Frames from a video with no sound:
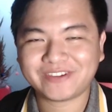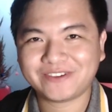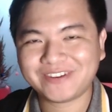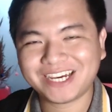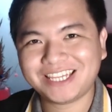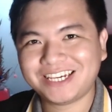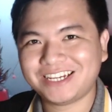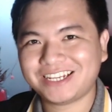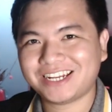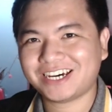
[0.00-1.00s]
Ngày hôm nay
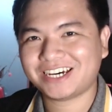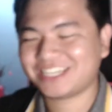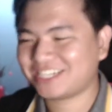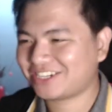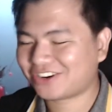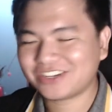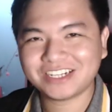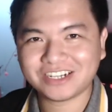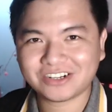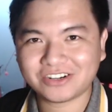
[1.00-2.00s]
thì là coi
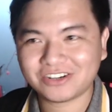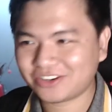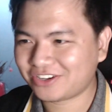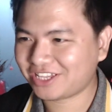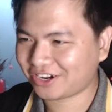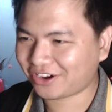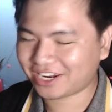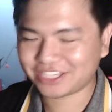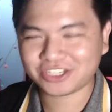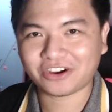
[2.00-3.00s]
như có thể gọi
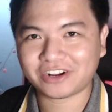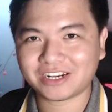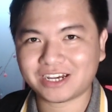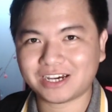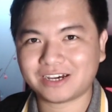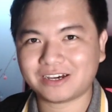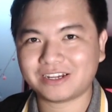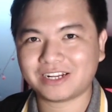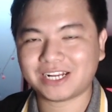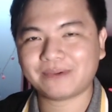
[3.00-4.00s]
là tròn
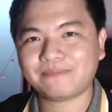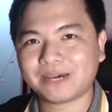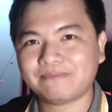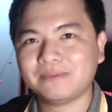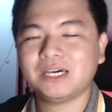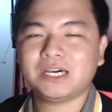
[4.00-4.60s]
uh, năm năm